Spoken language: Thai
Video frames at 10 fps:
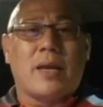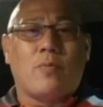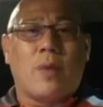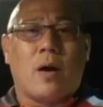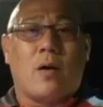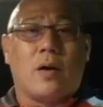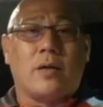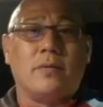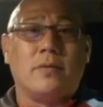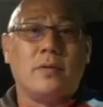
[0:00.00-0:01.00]
คุณบางออน
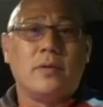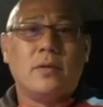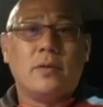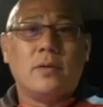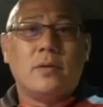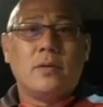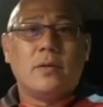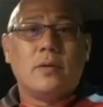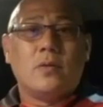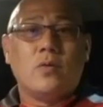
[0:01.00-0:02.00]

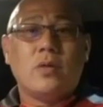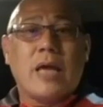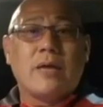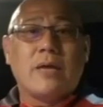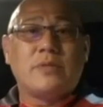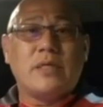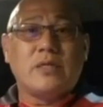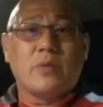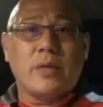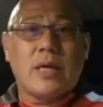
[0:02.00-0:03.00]
คุณกายเคฟซี
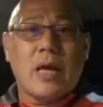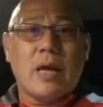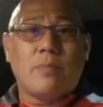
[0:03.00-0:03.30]
สวัสดีครับ